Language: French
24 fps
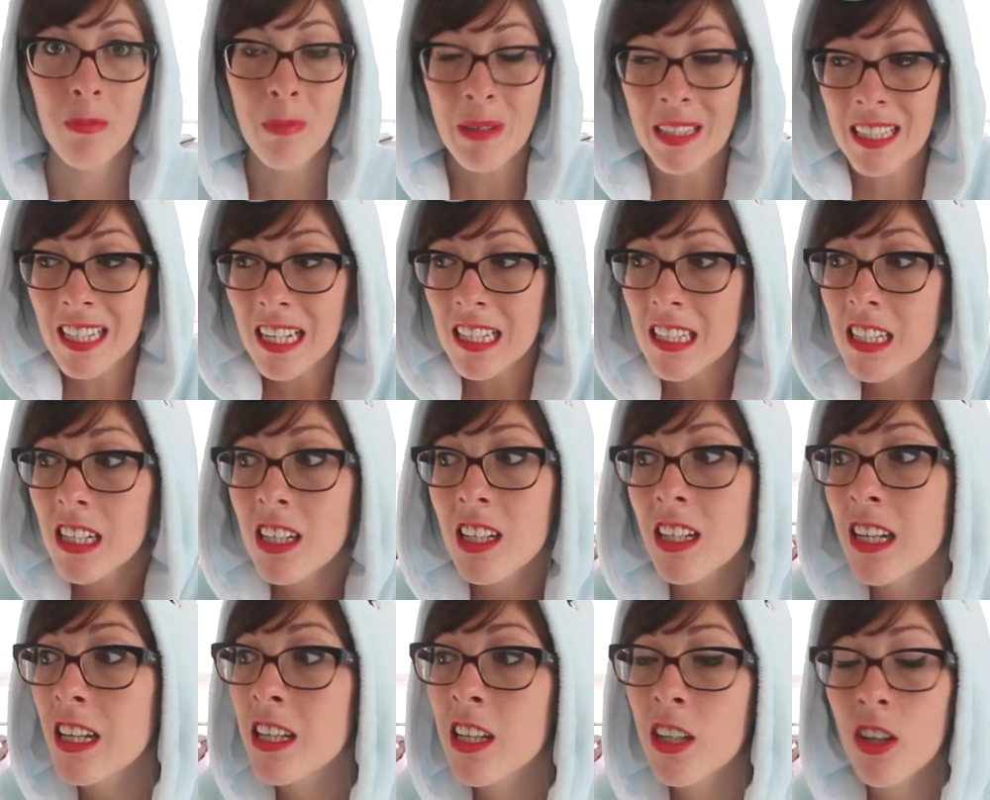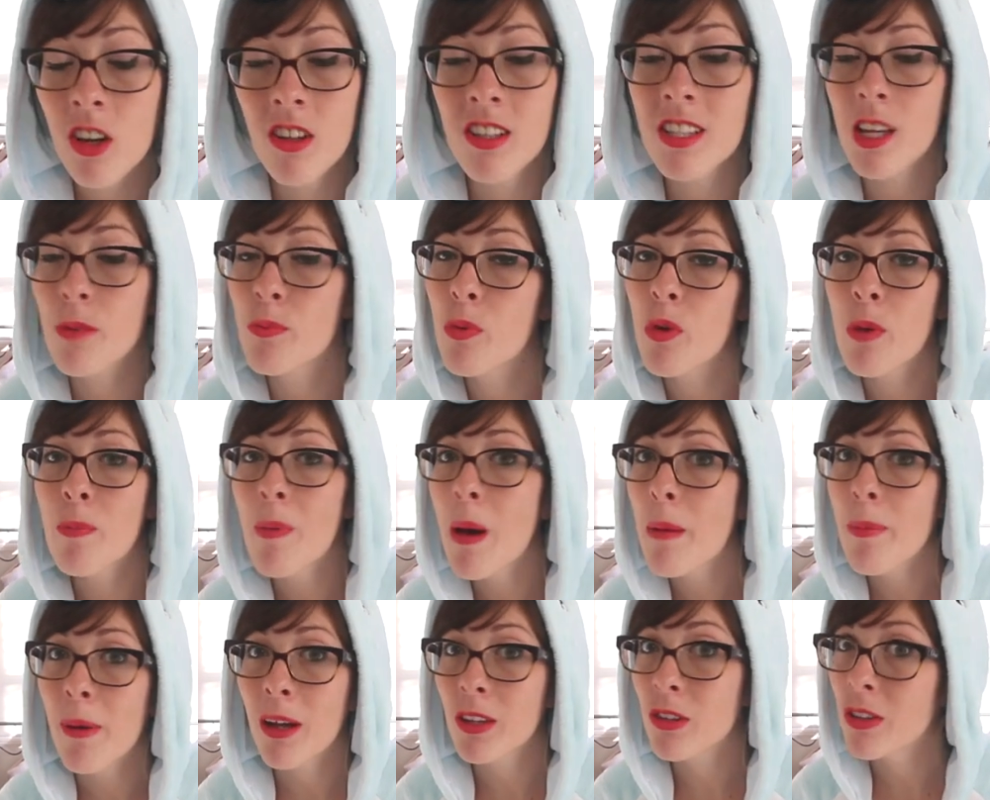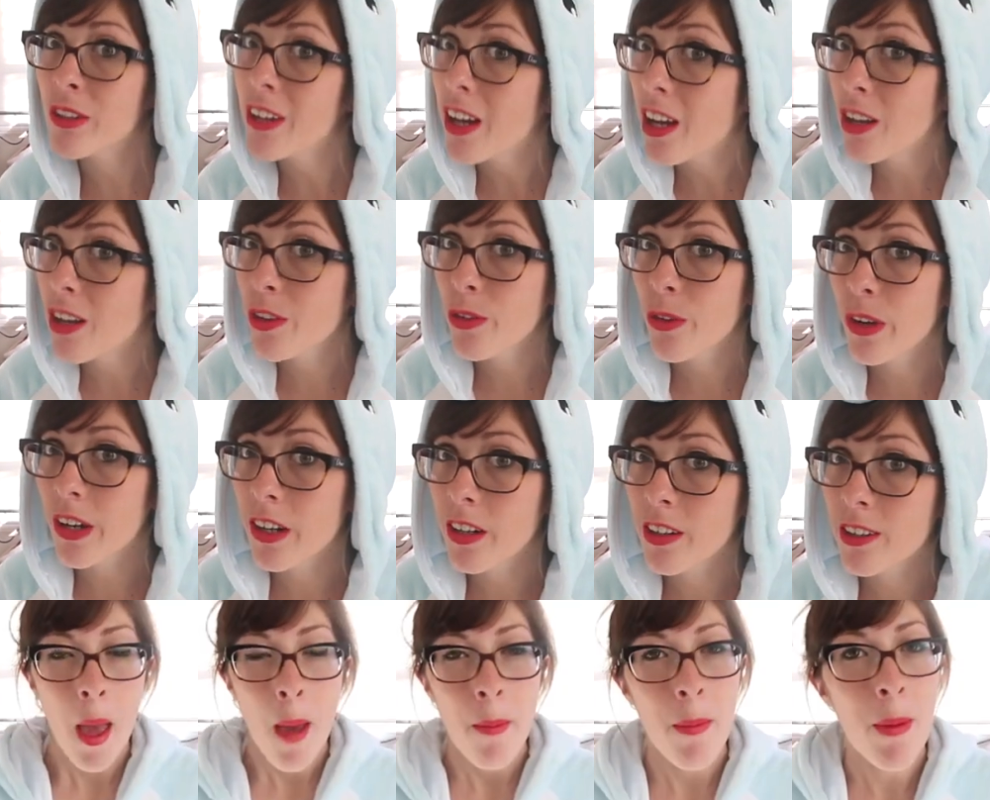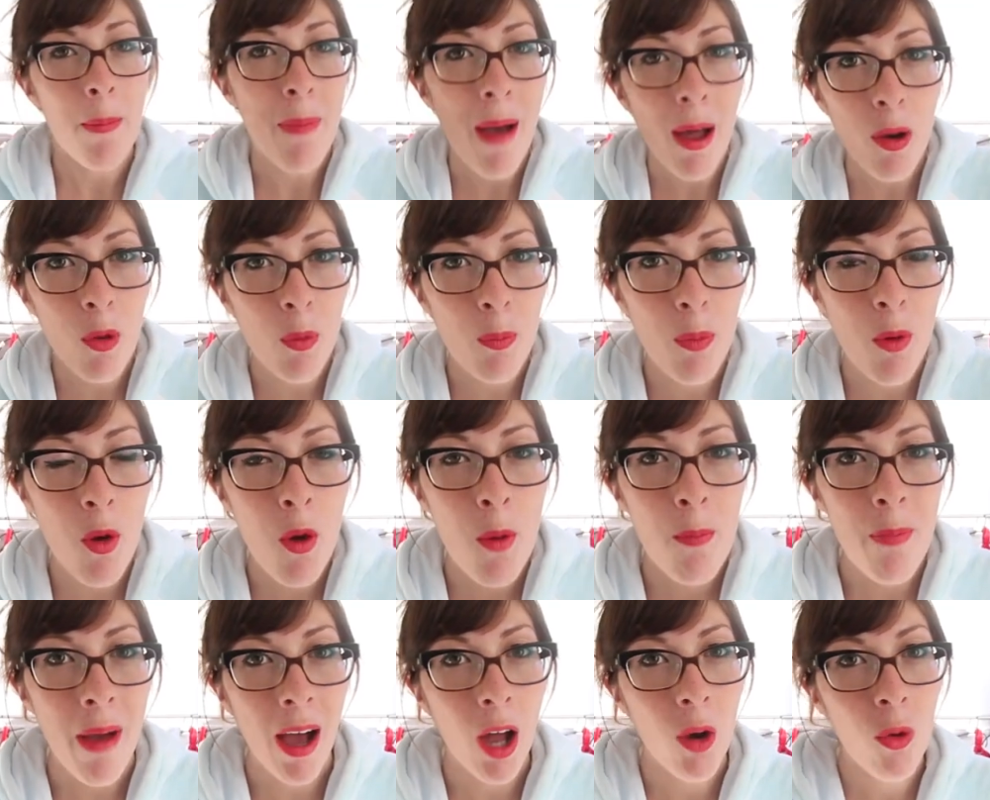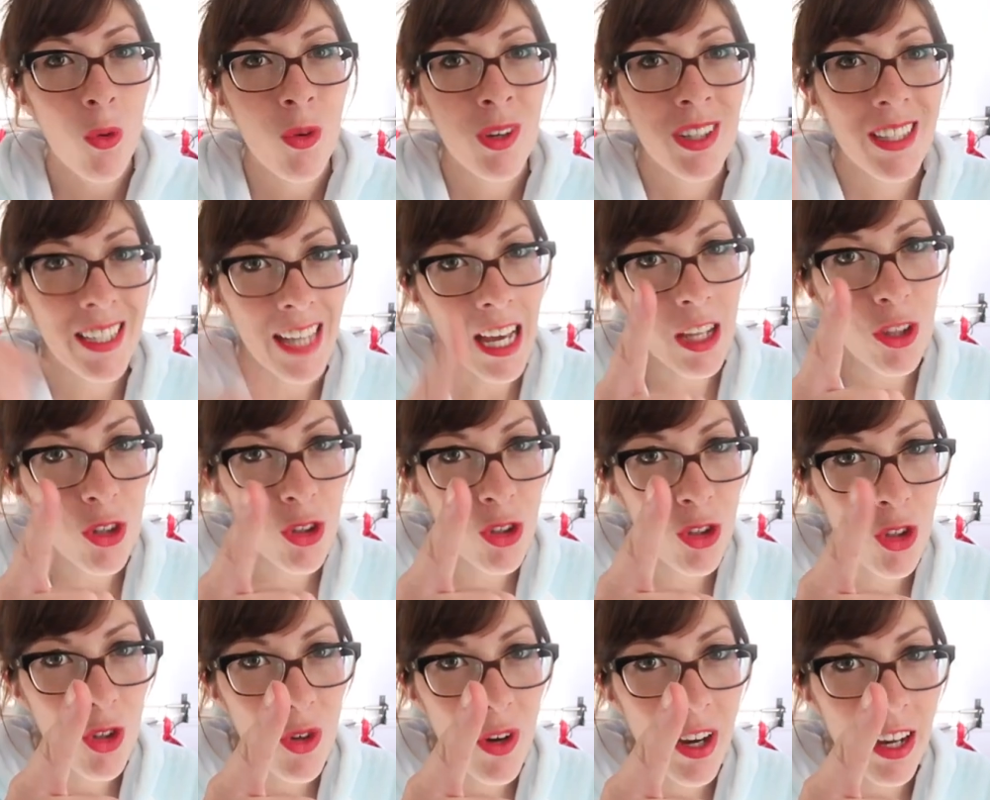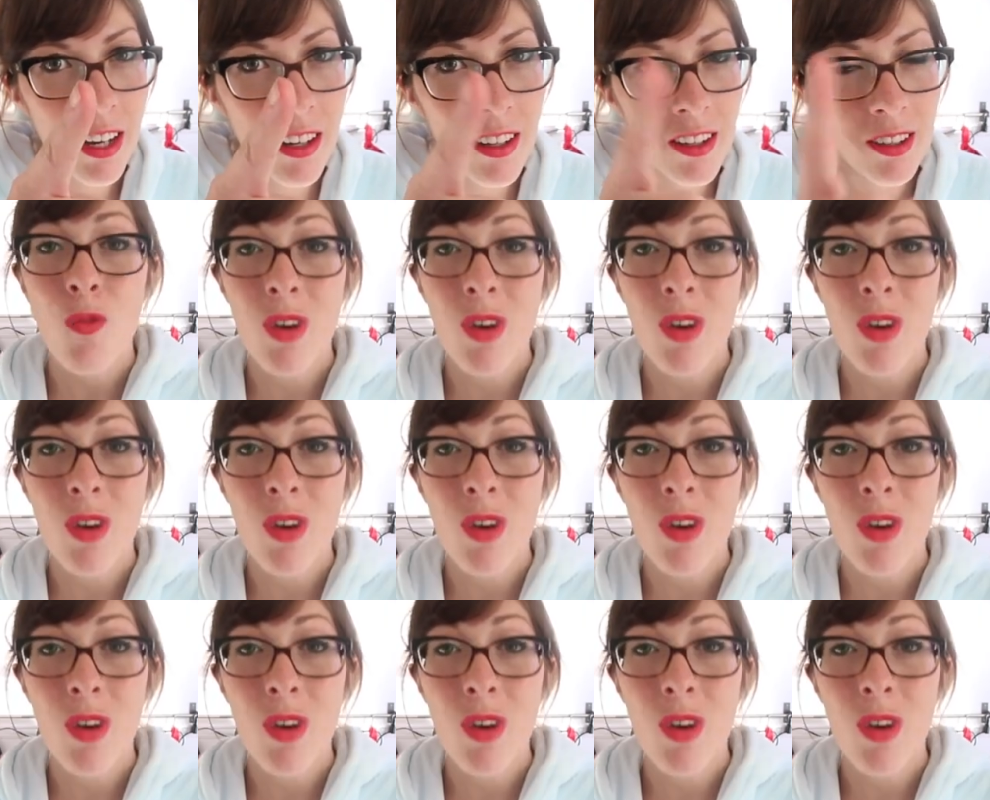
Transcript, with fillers: Mais qui a dit que les licornes ça pouvait pas appartenir à Noël Mais parlons peu, parlons cadeaux de Noël.